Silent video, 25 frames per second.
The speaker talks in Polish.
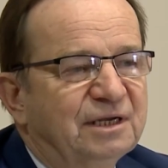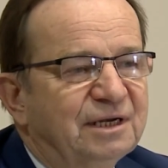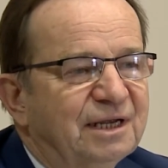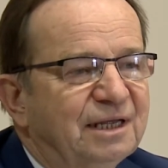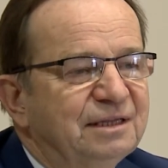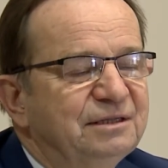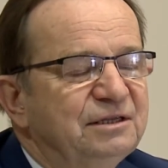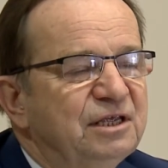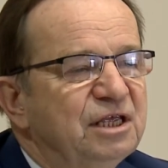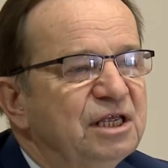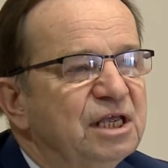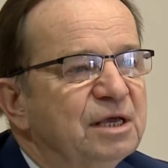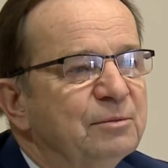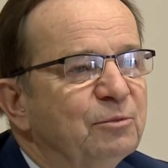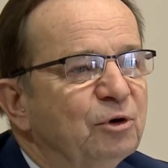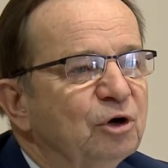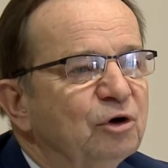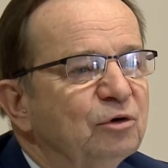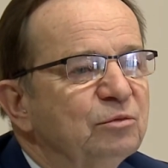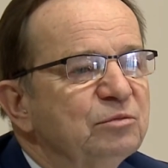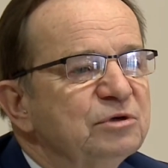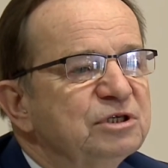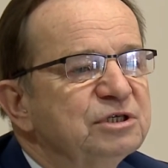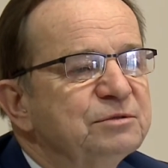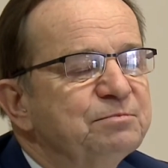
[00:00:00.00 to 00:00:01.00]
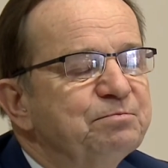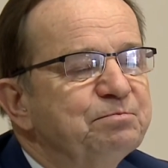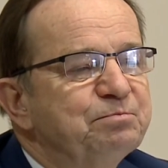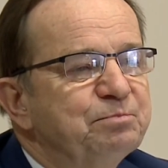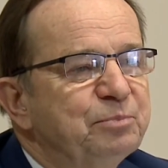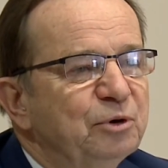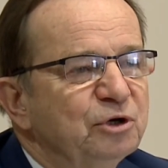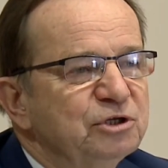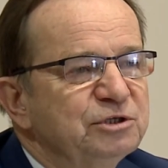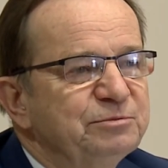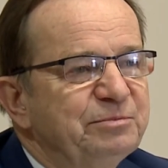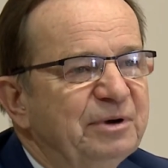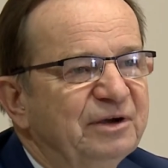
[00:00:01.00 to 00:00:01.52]
Radni nie mogą być
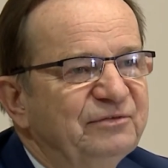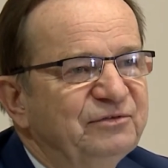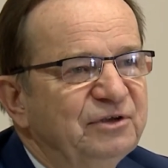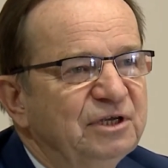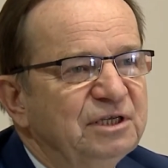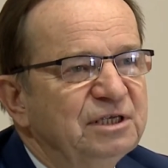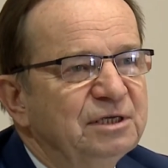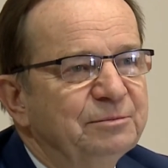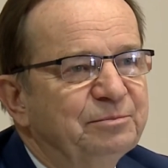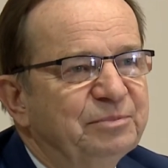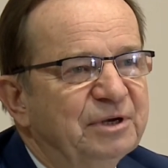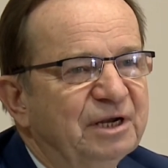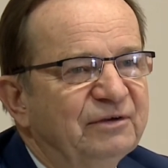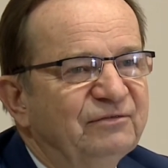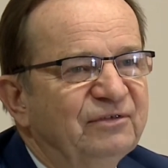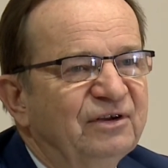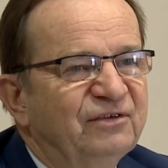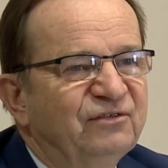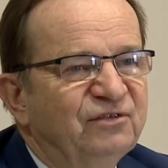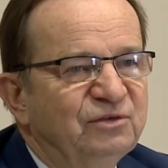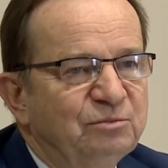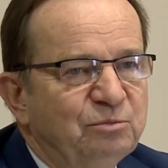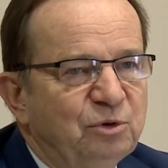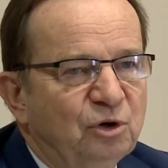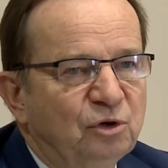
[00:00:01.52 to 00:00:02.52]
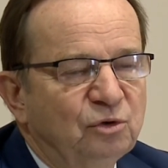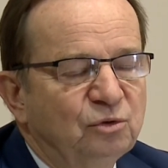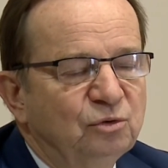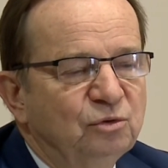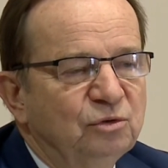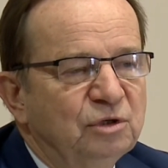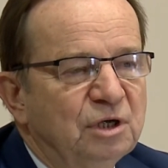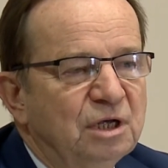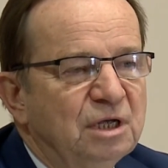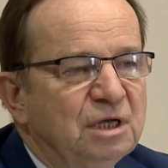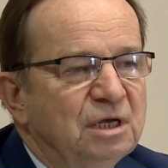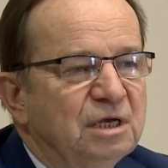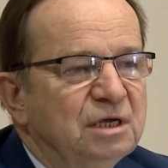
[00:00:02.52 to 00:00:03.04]
pozbawieni prawa wyboru,
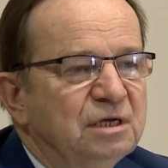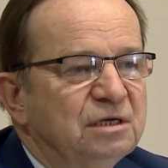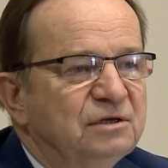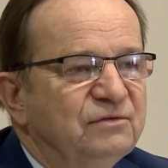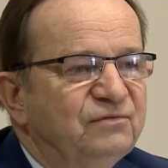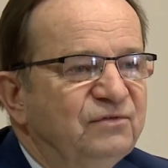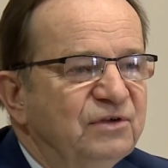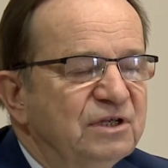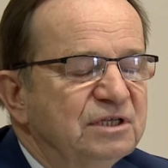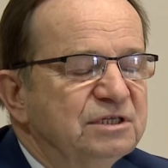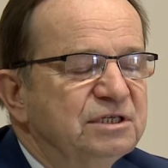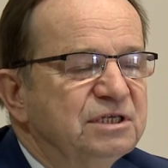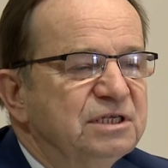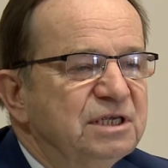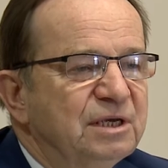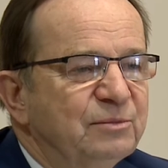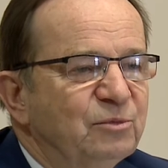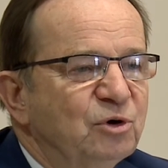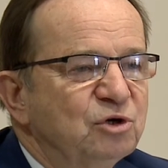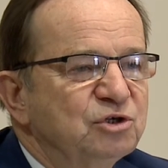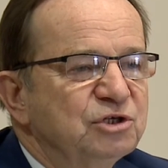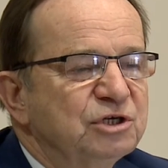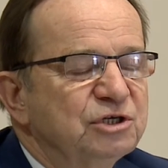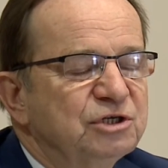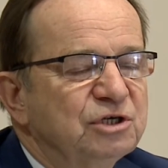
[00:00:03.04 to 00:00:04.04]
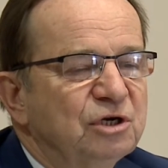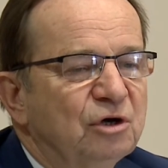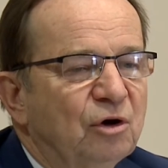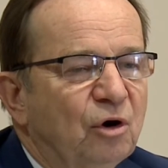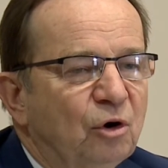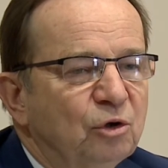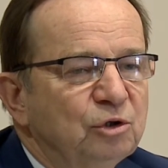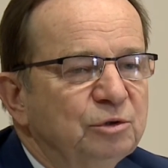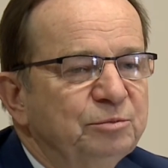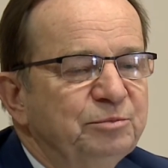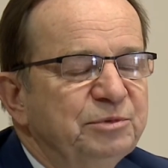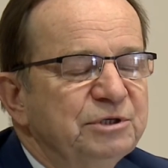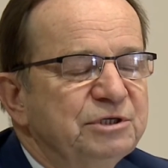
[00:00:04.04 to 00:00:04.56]
więc nie może się
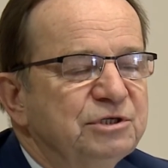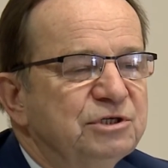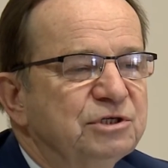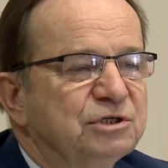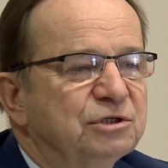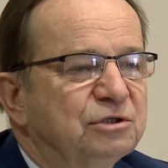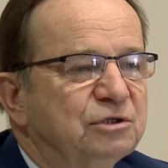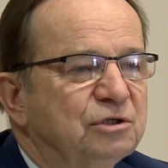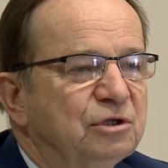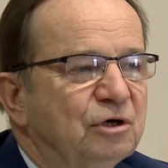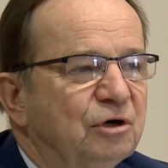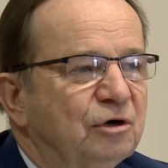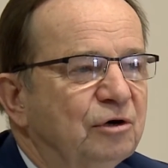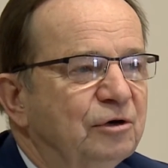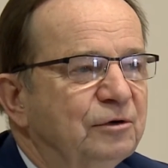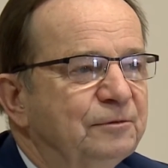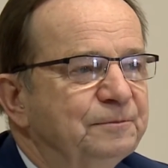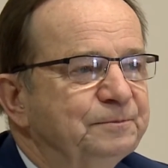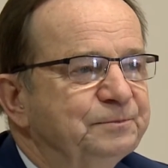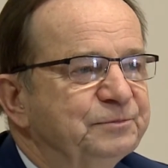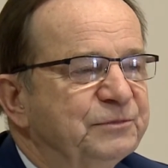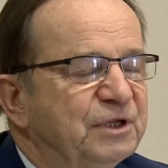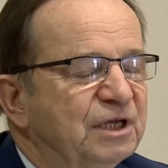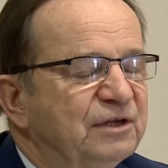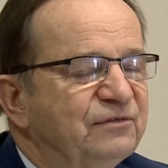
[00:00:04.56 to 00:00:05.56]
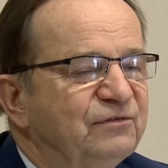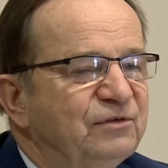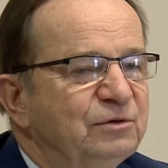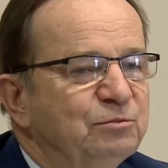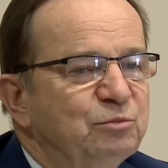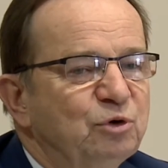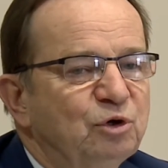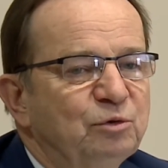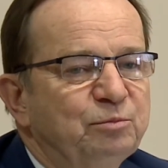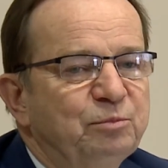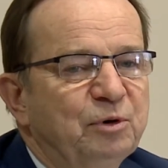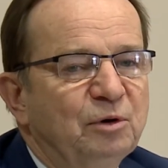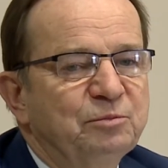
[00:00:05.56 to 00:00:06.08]
odbyć to, ten
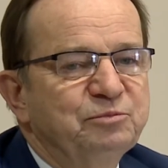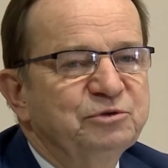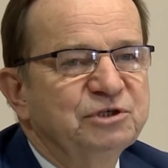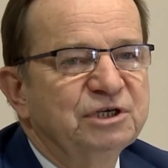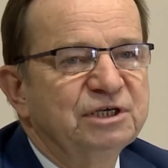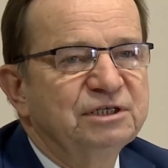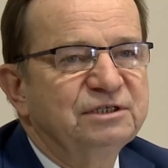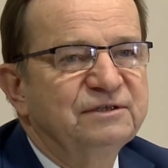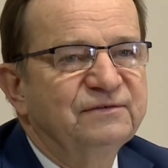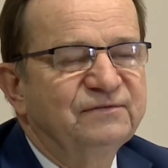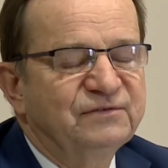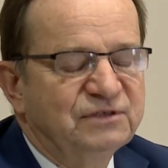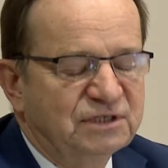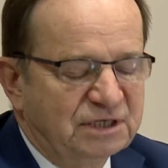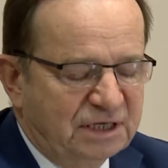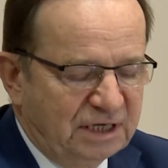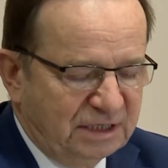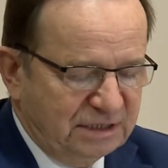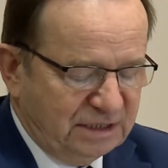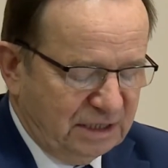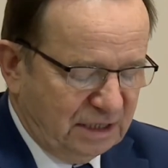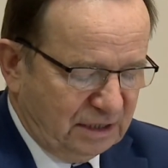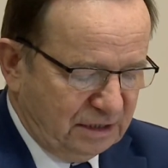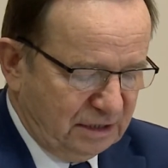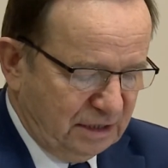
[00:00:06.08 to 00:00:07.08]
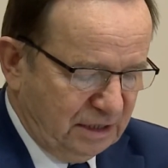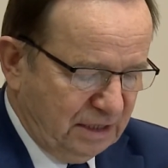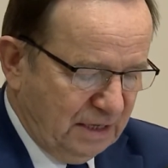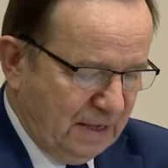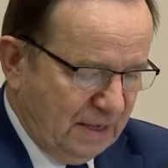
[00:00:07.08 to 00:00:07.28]
wybór poprzez wskazanie.